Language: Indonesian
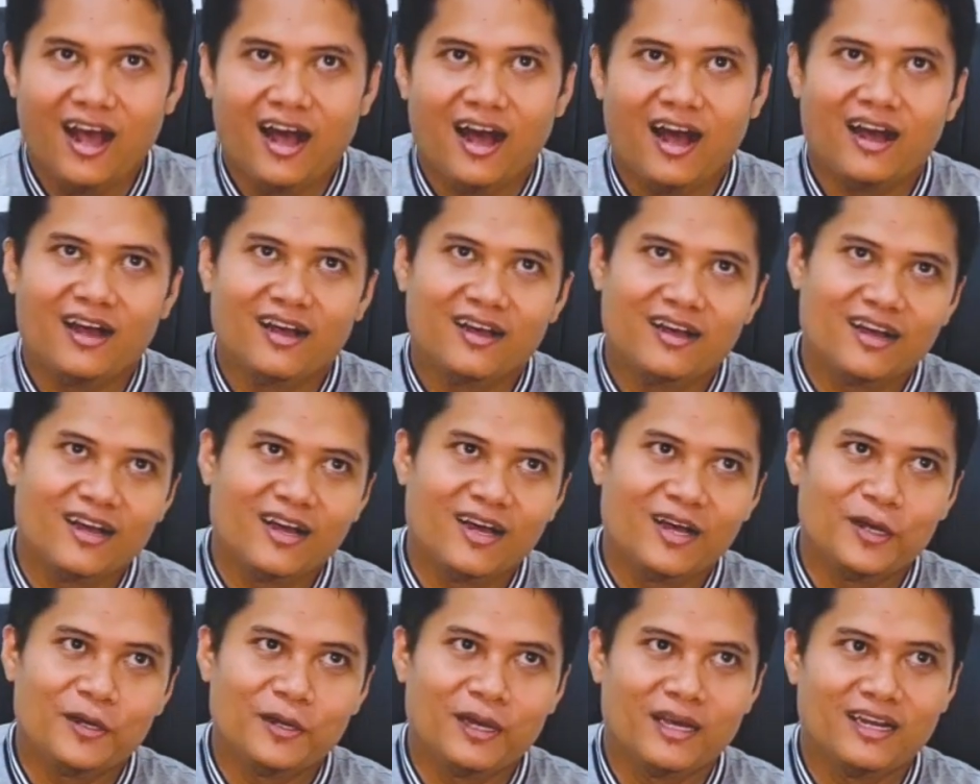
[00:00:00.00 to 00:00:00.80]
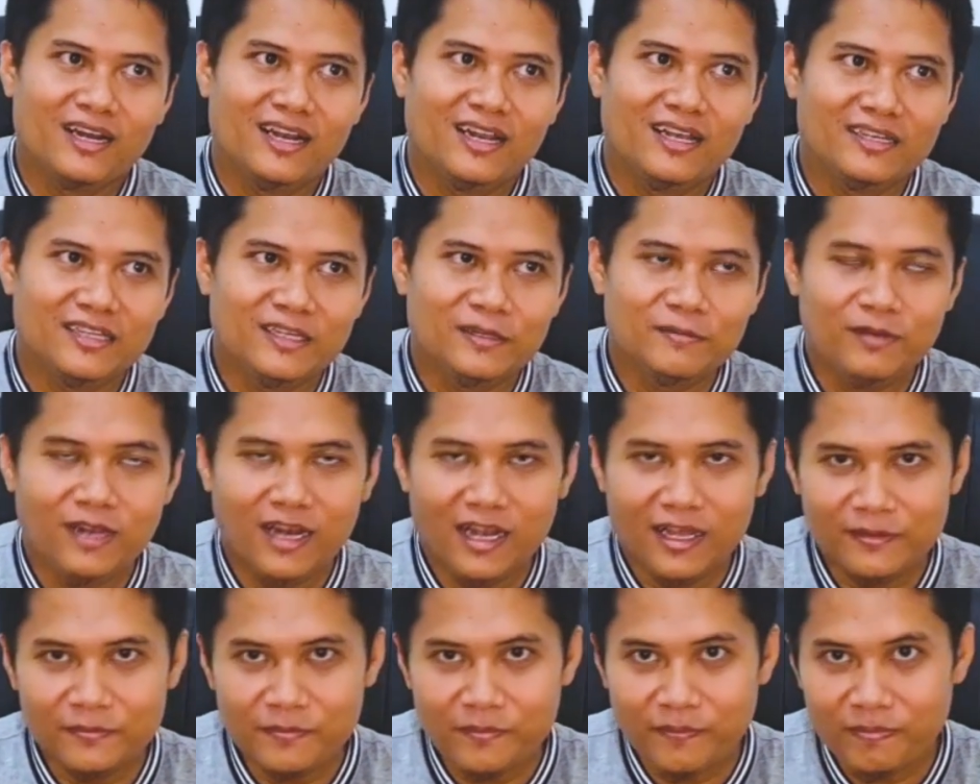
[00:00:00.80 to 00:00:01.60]
Uh, ada lagi
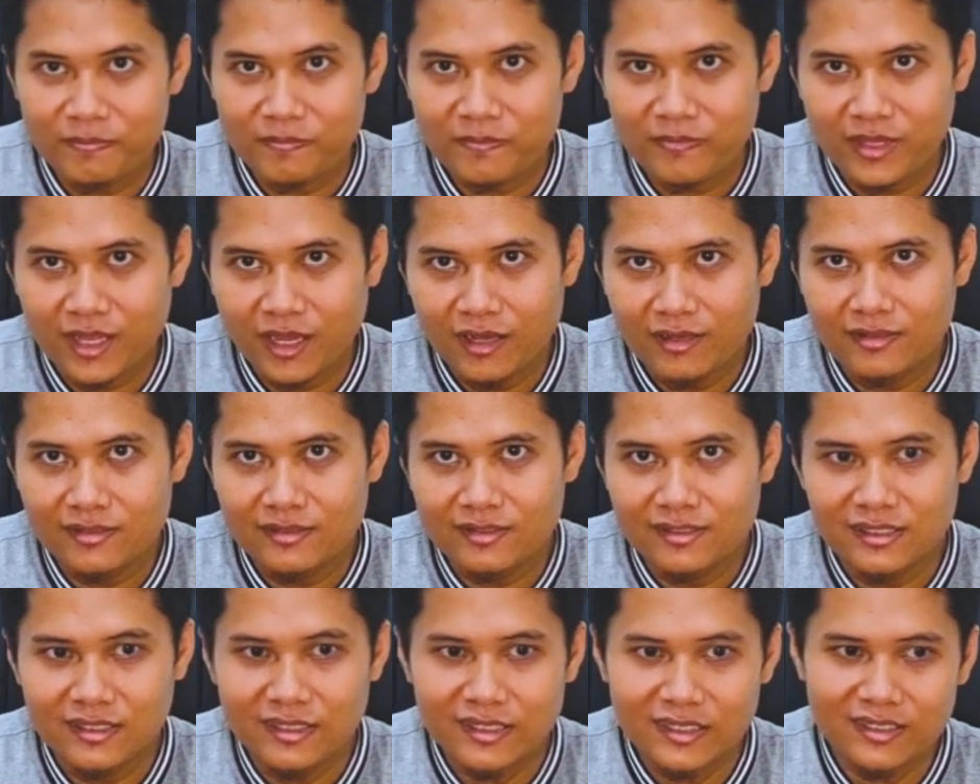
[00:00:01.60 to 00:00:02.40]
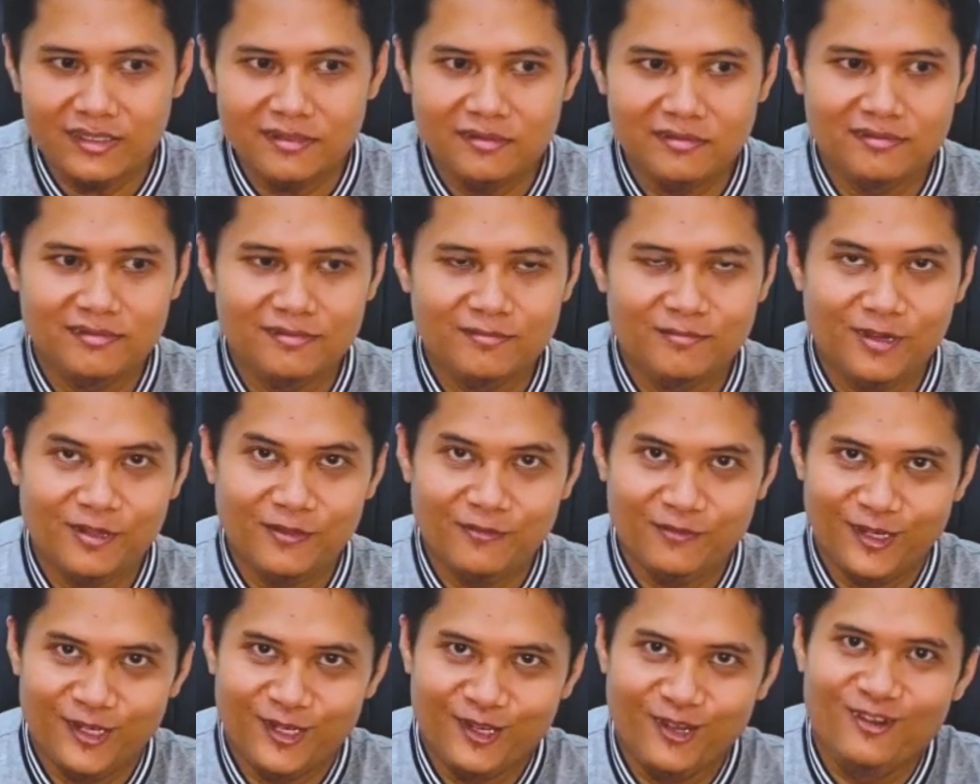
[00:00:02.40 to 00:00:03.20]
bilang ini
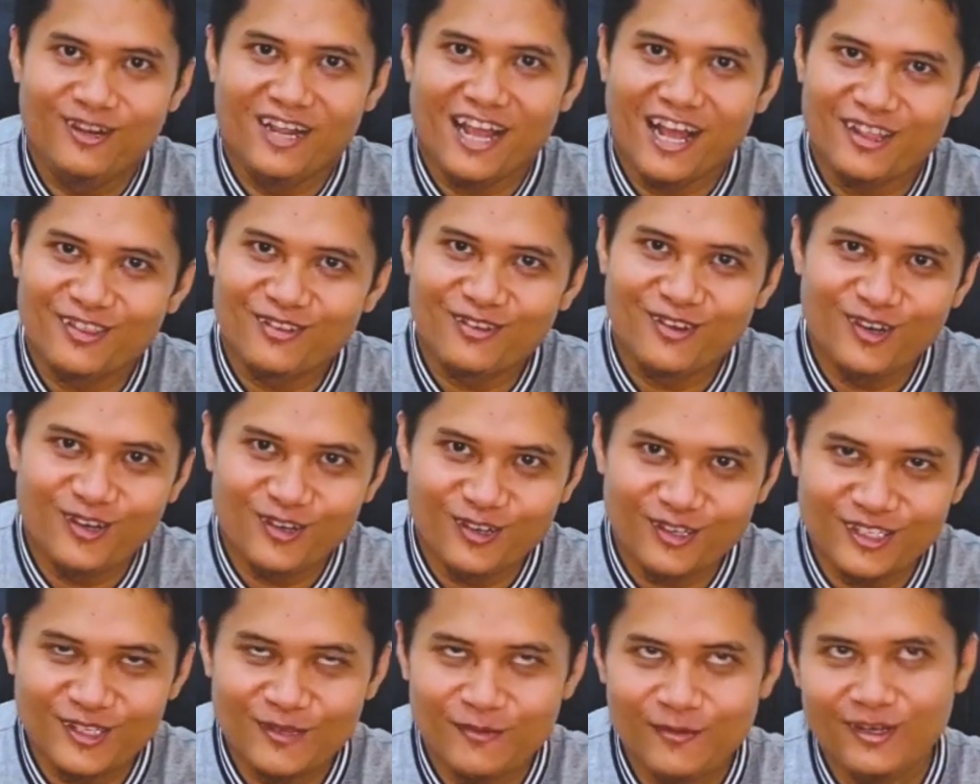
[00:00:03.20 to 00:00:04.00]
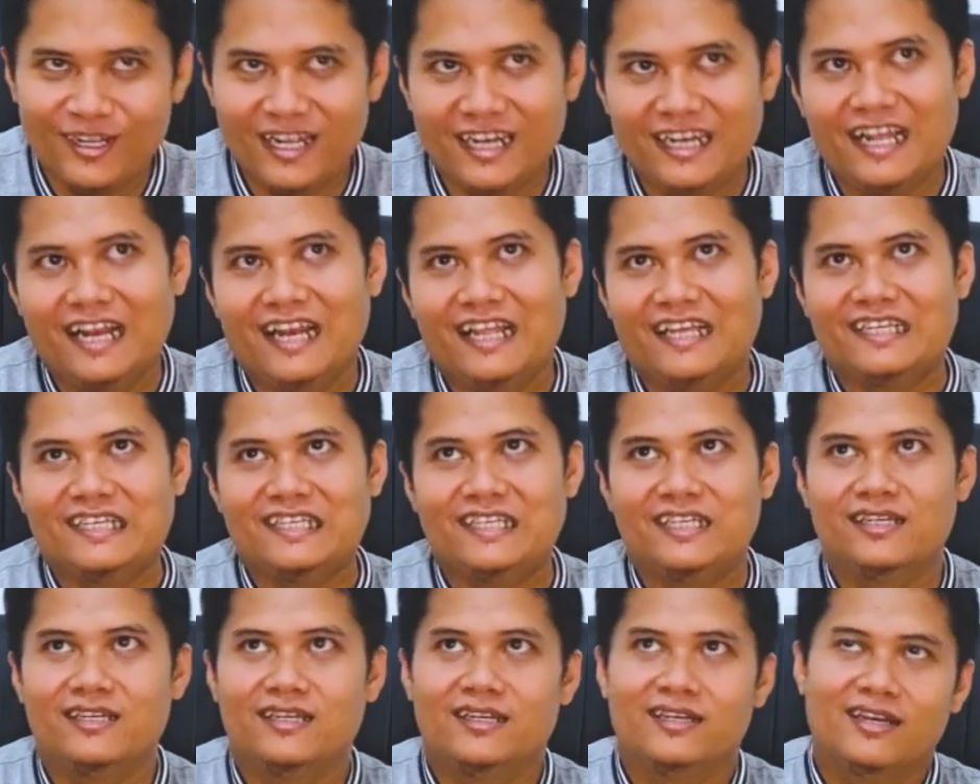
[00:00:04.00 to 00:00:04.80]
buat video nggak tulus kemudian ada
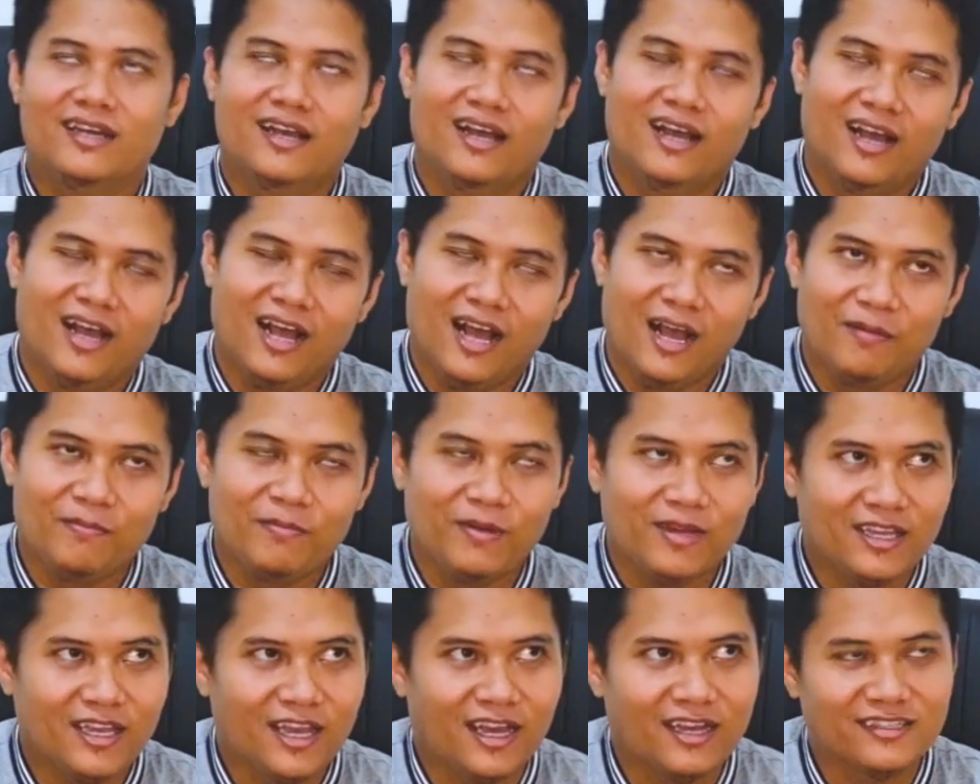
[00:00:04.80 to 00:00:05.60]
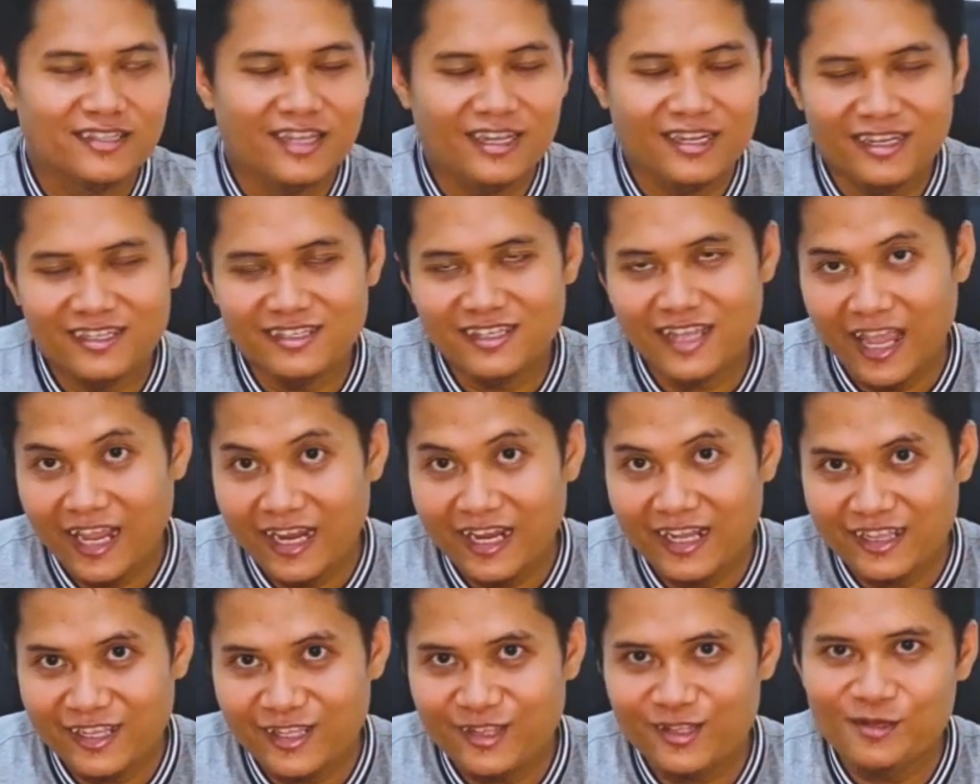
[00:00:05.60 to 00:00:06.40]
lagi apa ya saya inget saya
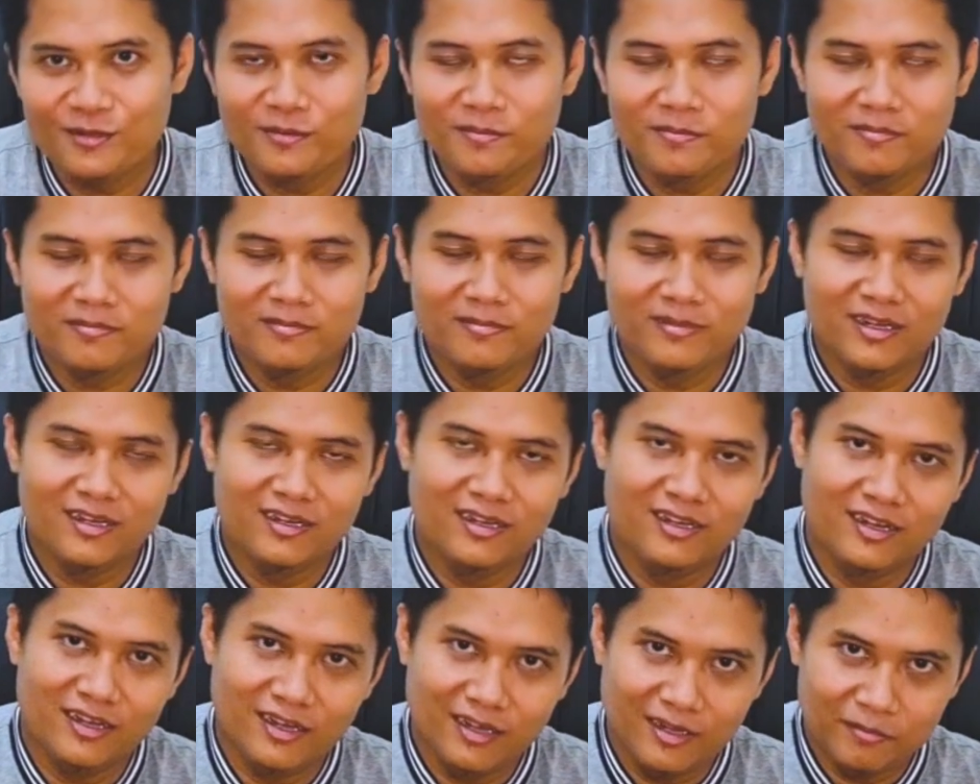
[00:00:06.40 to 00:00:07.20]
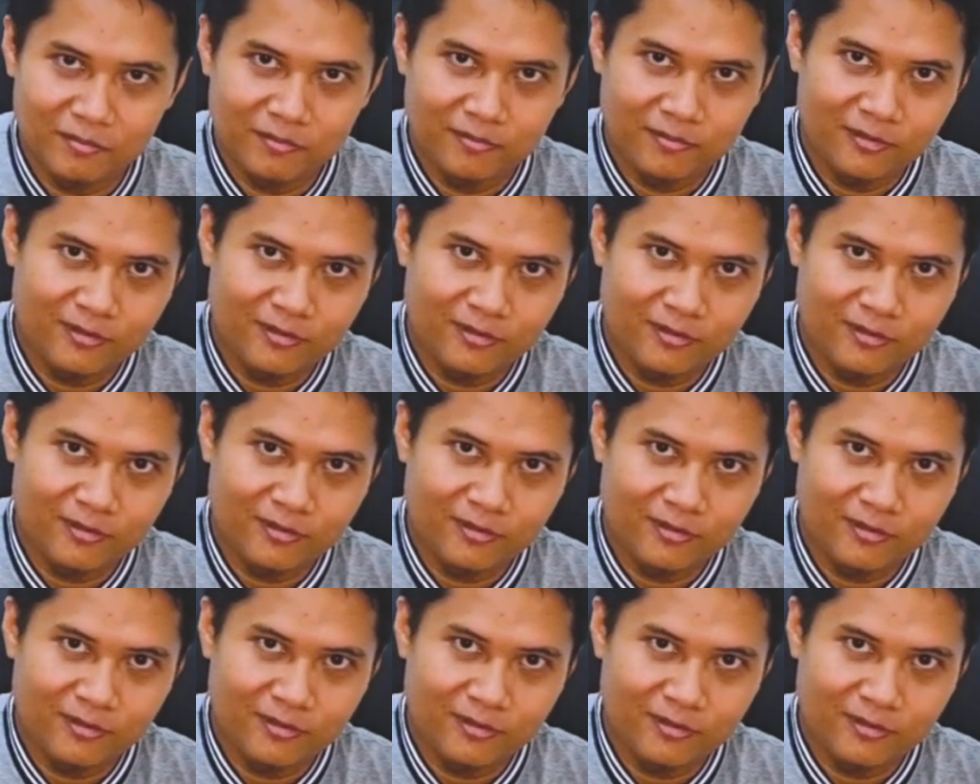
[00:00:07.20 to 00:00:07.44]
ingat itu uh,